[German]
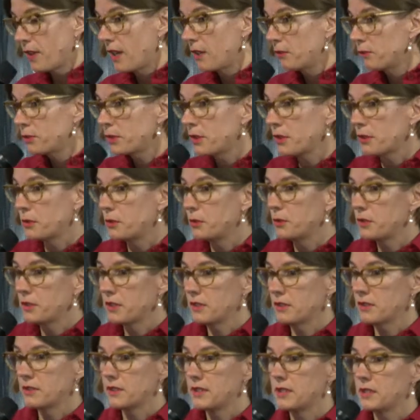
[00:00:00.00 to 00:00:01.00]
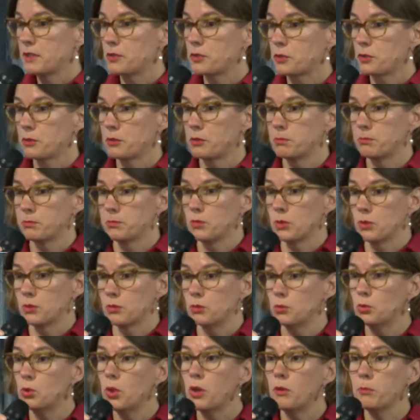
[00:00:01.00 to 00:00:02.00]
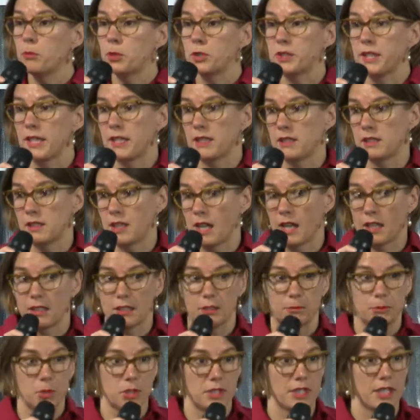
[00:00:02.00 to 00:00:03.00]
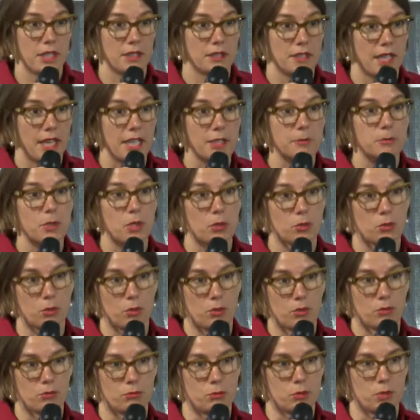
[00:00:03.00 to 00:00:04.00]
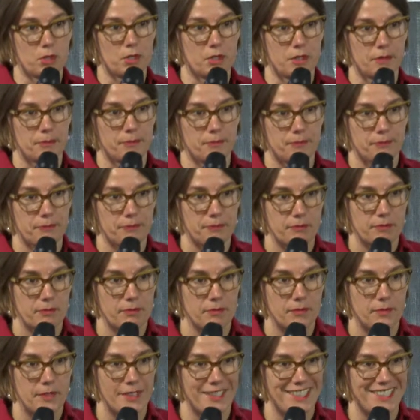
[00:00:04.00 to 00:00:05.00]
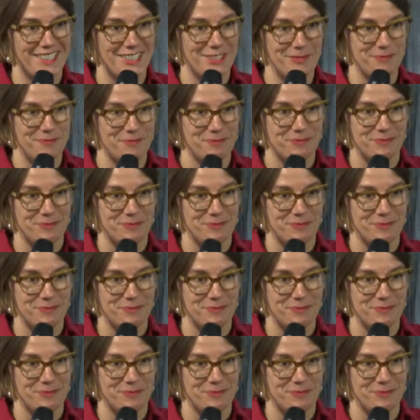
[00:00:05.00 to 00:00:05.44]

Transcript: Frankfurter Küche, die zum Urmodell aller modernen Einbauküchen wurde. Ja?